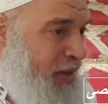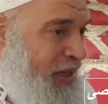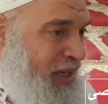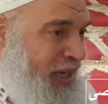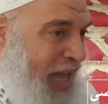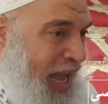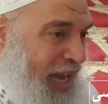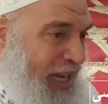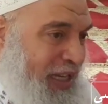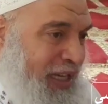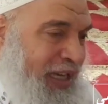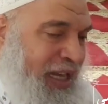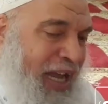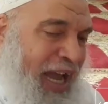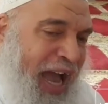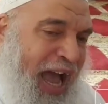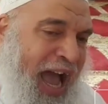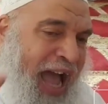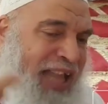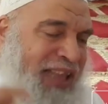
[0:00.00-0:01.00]
منك
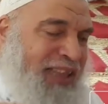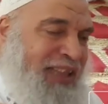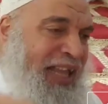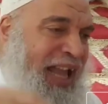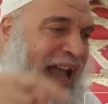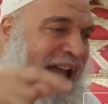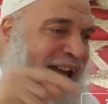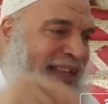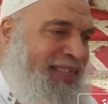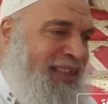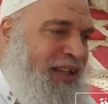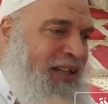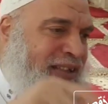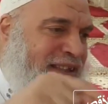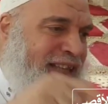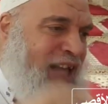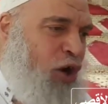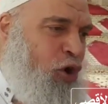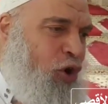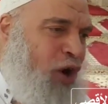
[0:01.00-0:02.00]
انت
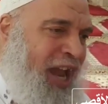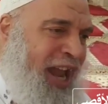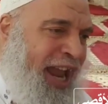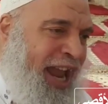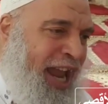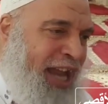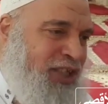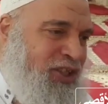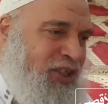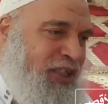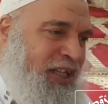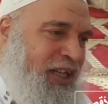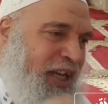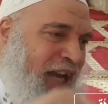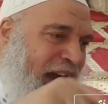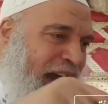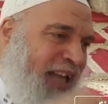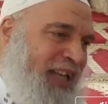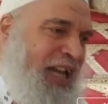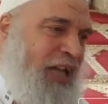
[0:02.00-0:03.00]
اذنت له ايش؟
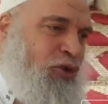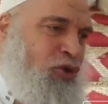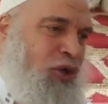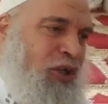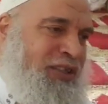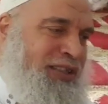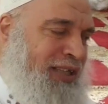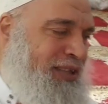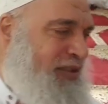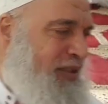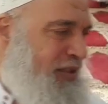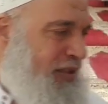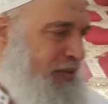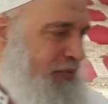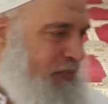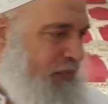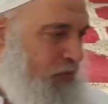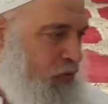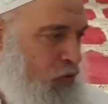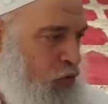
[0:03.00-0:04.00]
ان يدخل جسدك
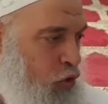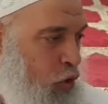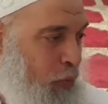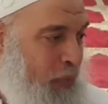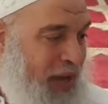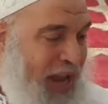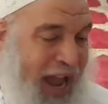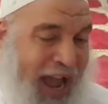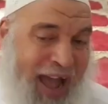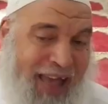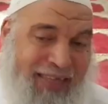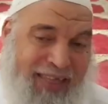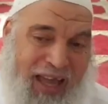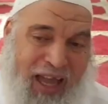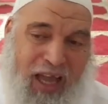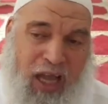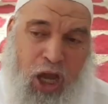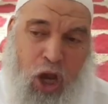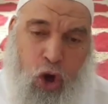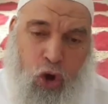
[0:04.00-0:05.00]

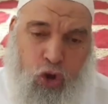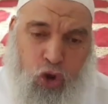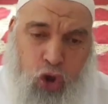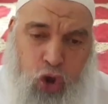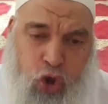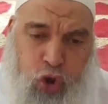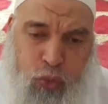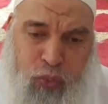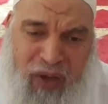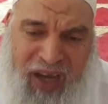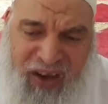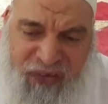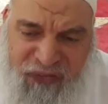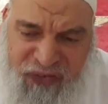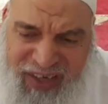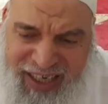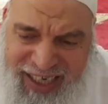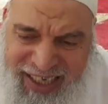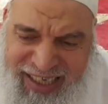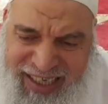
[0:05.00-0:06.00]
وبهذا يصبح
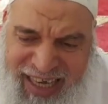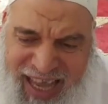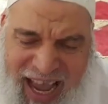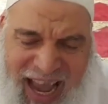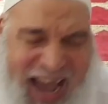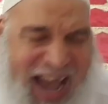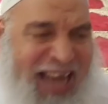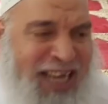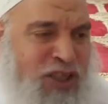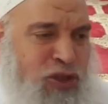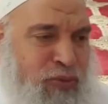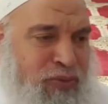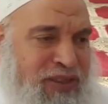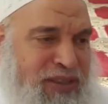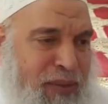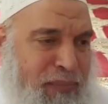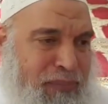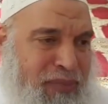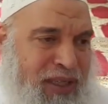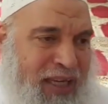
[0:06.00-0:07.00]
في عندنا حاله شو
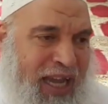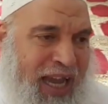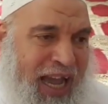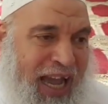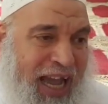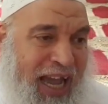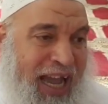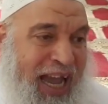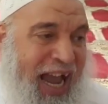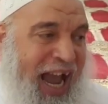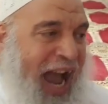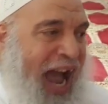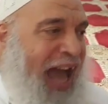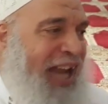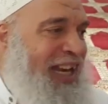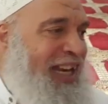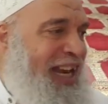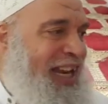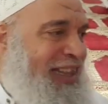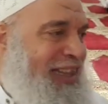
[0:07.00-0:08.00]
بنسميها؟
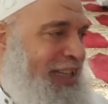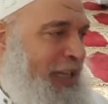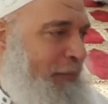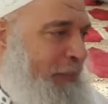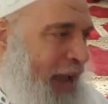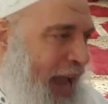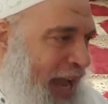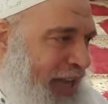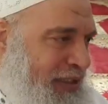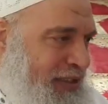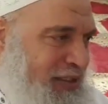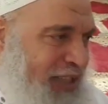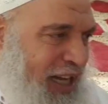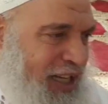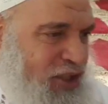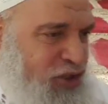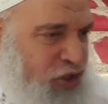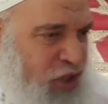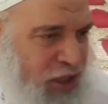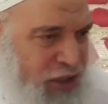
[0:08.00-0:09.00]
الالتباس
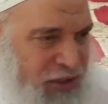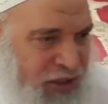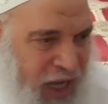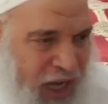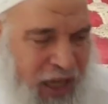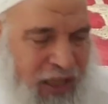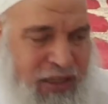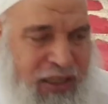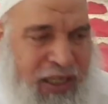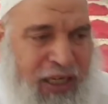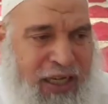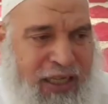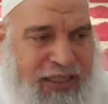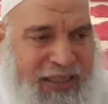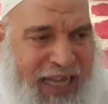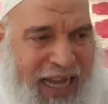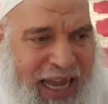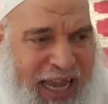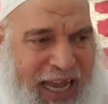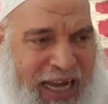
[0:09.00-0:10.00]
يعني الشيطان
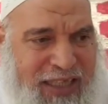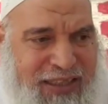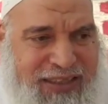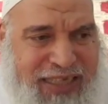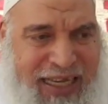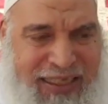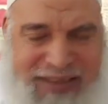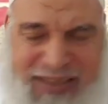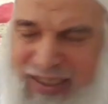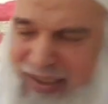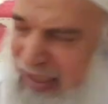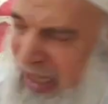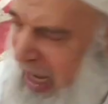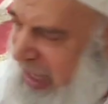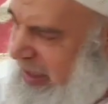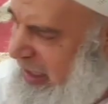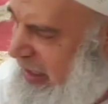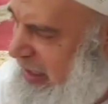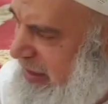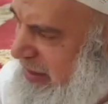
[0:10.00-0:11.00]
دخل جسد
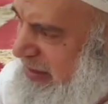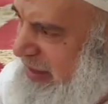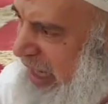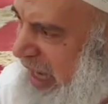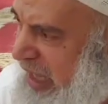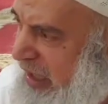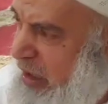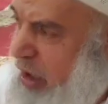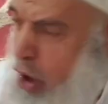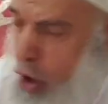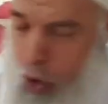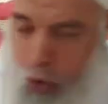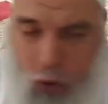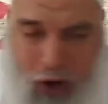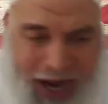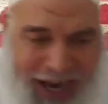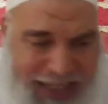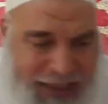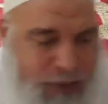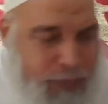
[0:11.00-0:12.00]
هذا الإنسان
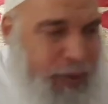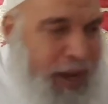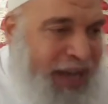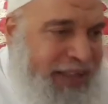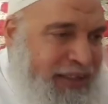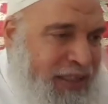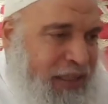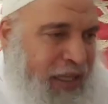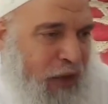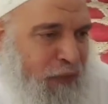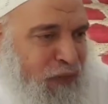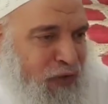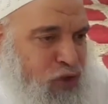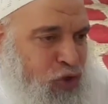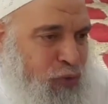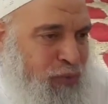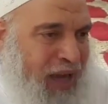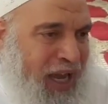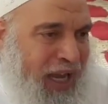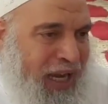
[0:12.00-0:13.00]
وأصبحت الكفه
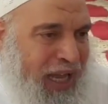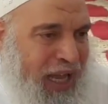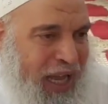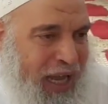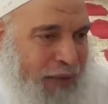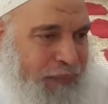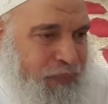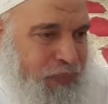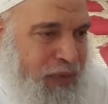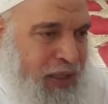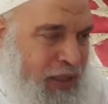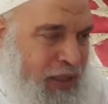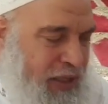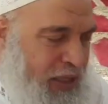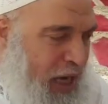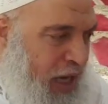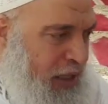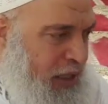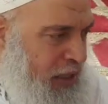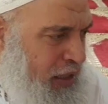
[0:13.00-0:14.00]
شمالها
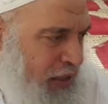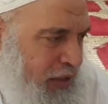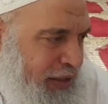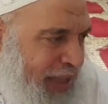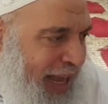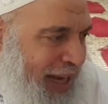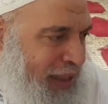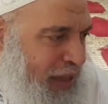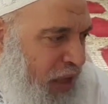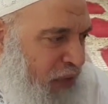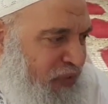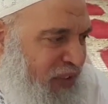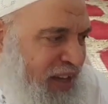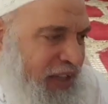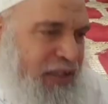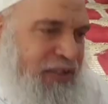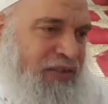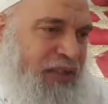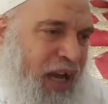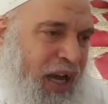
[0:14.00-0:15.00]
يعني ترتفع
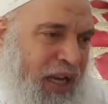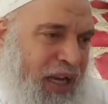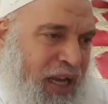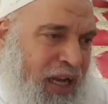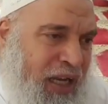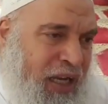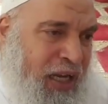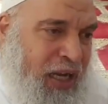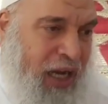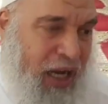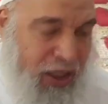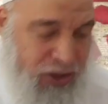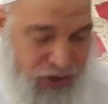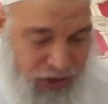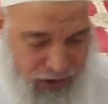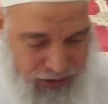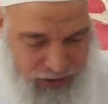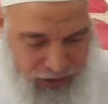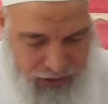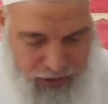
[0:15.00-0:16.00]
لصالح
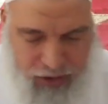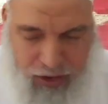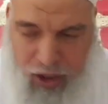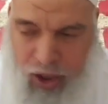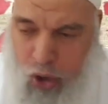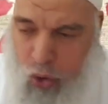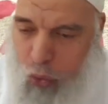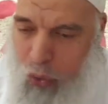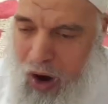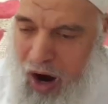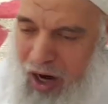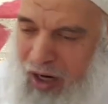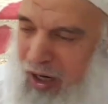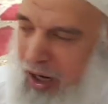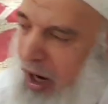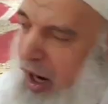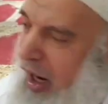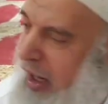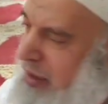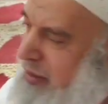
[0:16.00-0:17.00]
الشيطان
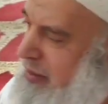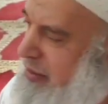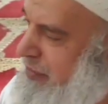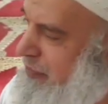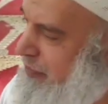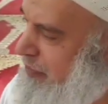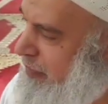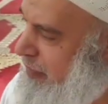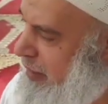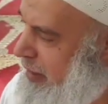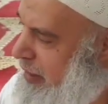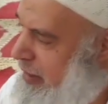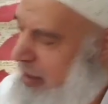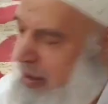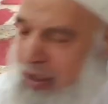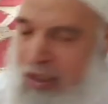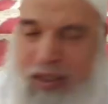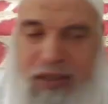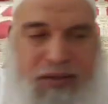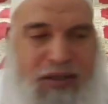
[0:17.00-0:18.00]
وقد
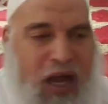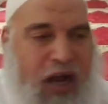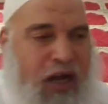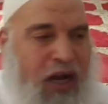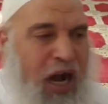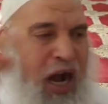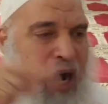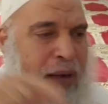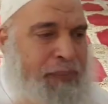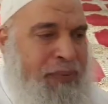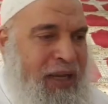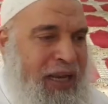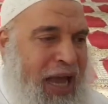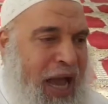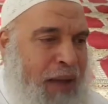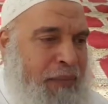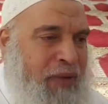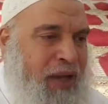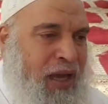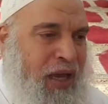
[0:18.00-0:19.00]
تقع
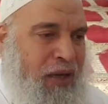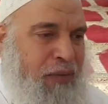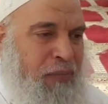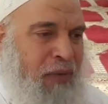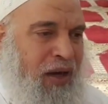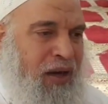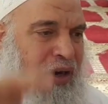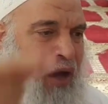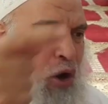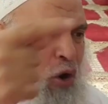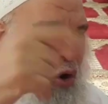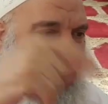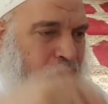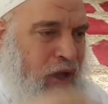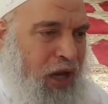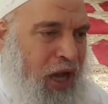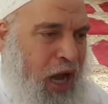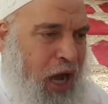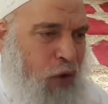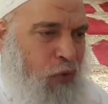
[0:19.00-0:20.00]
بالأمر مرة
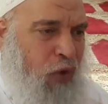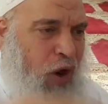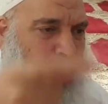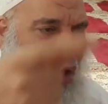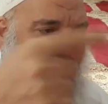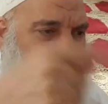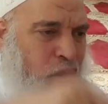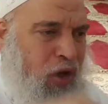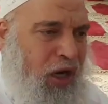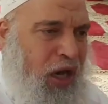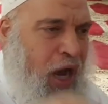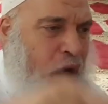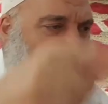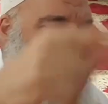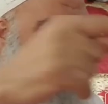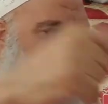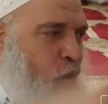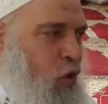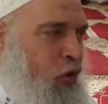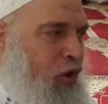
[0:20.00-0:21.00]
أخرى وأخرى
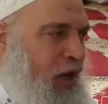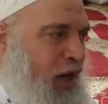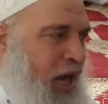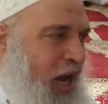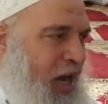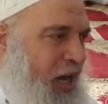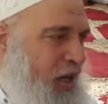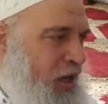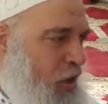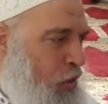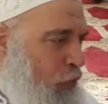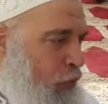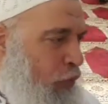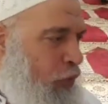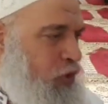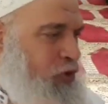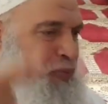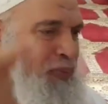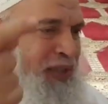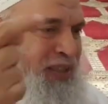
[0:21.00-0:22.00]
وأخرى
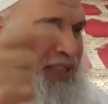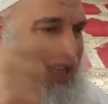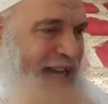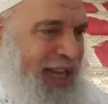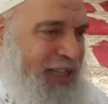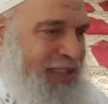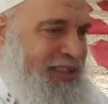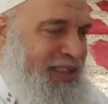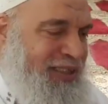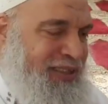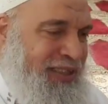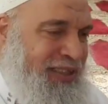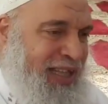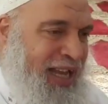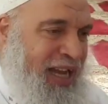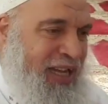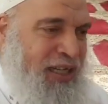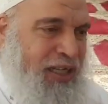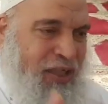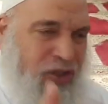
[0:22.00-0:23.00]
ويصبح داخل
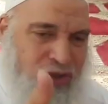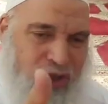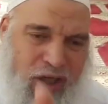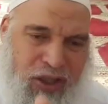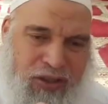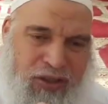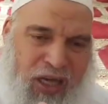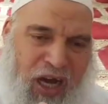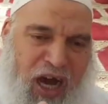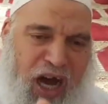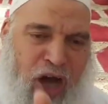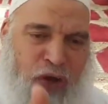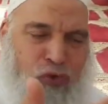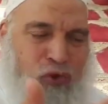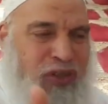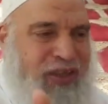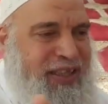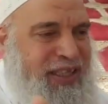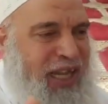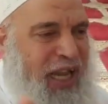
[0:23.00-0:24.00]
جسدك شيطان
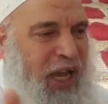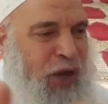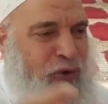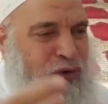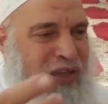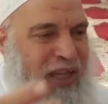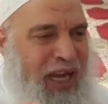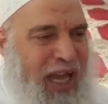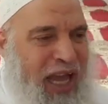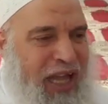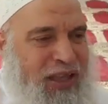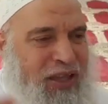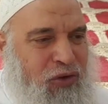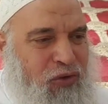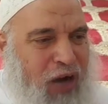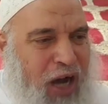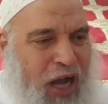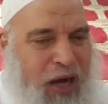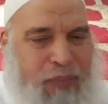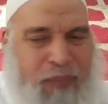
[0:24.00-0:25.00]
واثنين وثلاثة
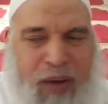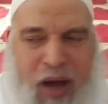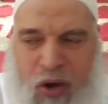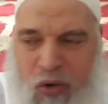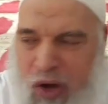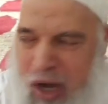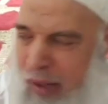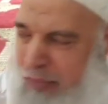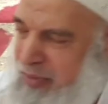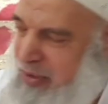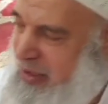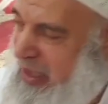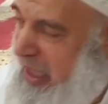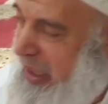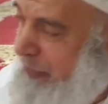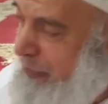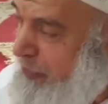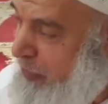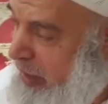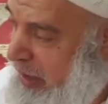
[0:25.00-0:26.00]
وأربعة
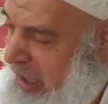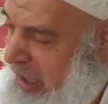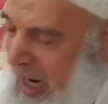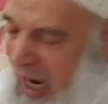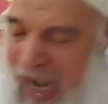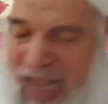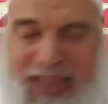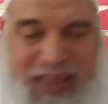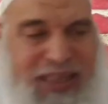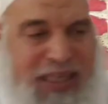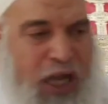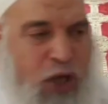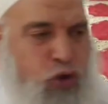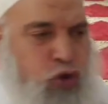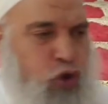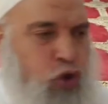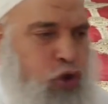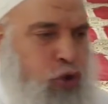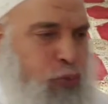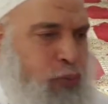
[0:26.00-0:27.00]
وخمسة حتى
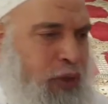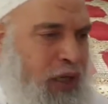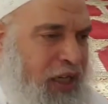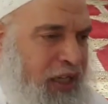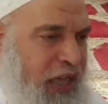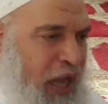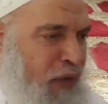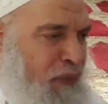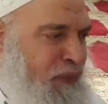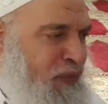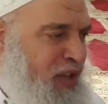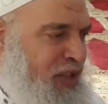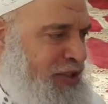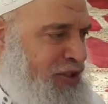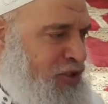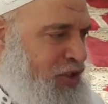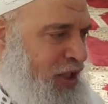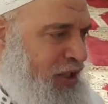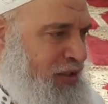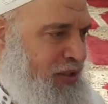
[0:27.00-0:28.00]
تصبح كفة
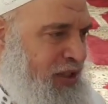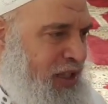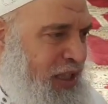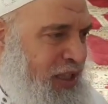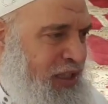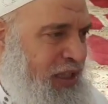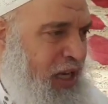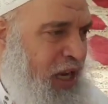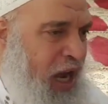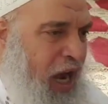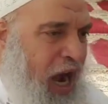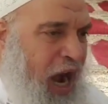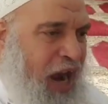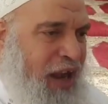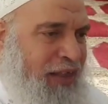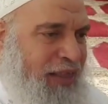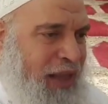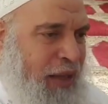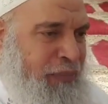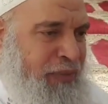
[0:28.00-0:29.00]
الشياطين
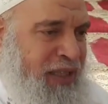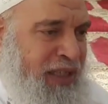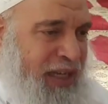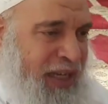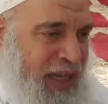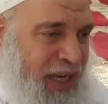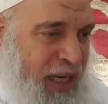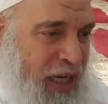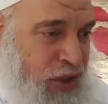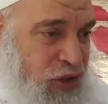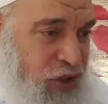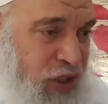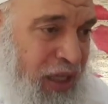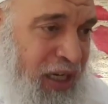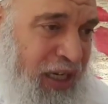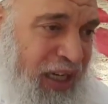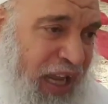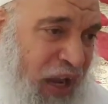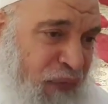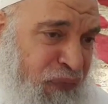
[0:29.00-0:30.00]
أكثر من إيش؟
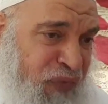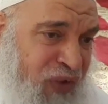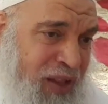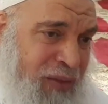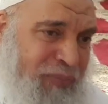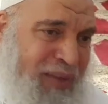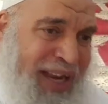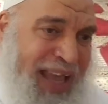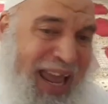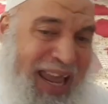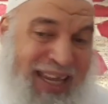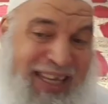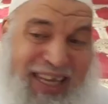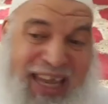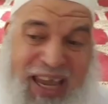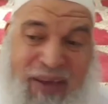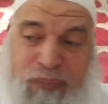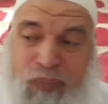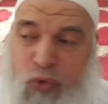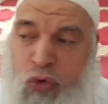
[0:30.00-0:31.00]
كفة
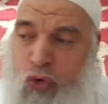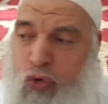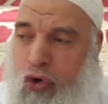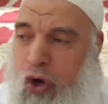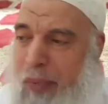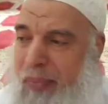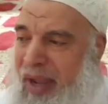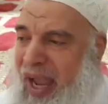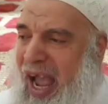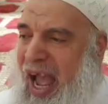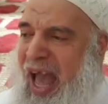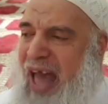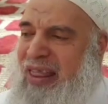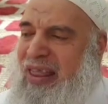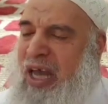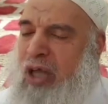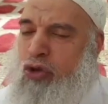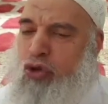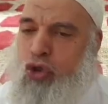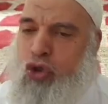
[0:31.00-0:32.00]
الملائكة
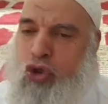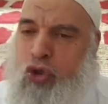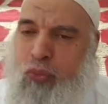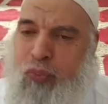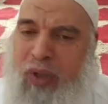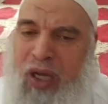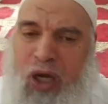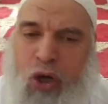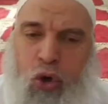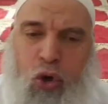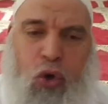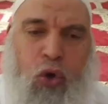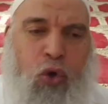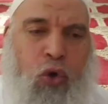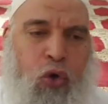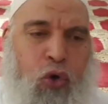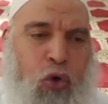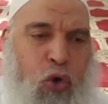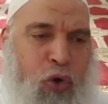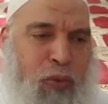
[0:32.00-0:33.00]
وبهذا تصبح
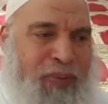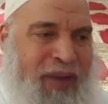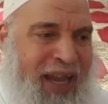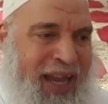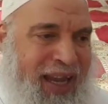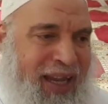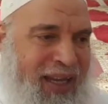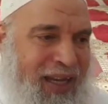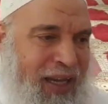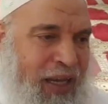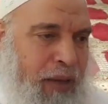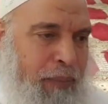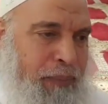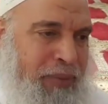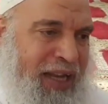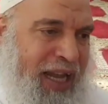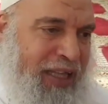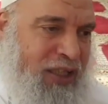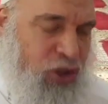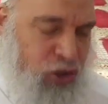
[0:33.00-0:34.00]
ألعوبة بيد